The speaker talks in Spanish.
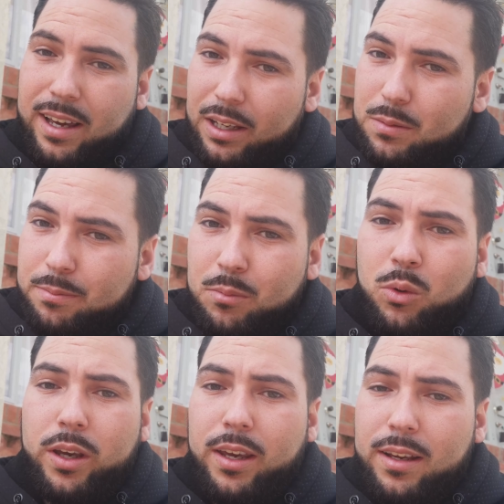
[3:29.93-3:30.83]
Es
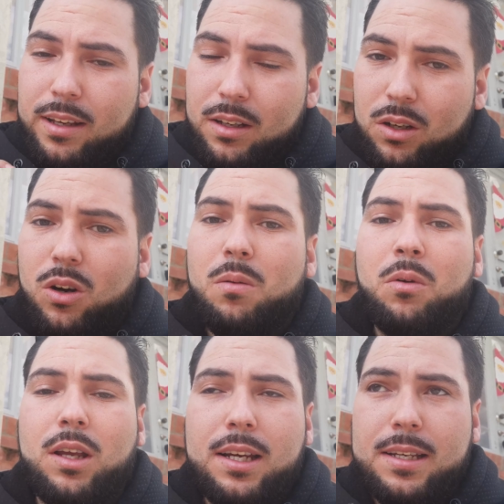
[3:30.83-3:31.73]
muy
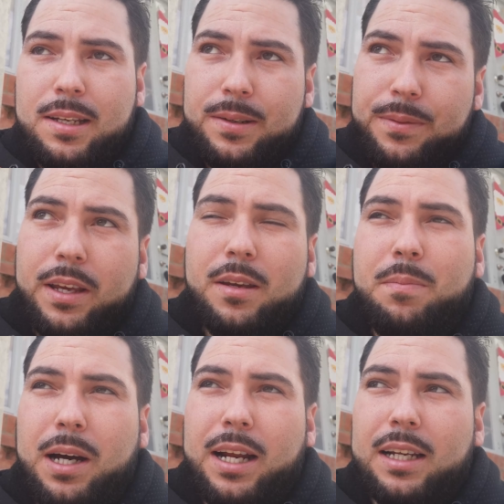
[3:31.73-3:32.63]
cómoda de
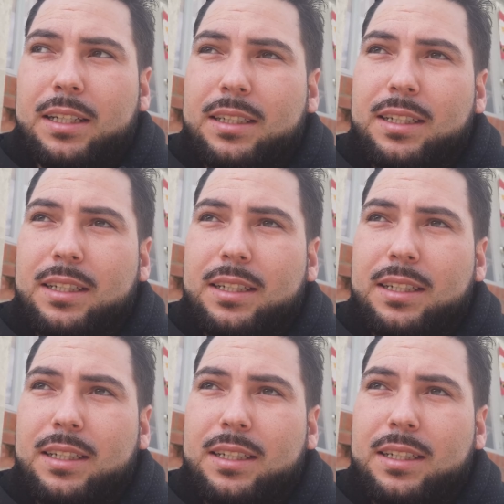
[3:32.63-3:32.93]
disparar.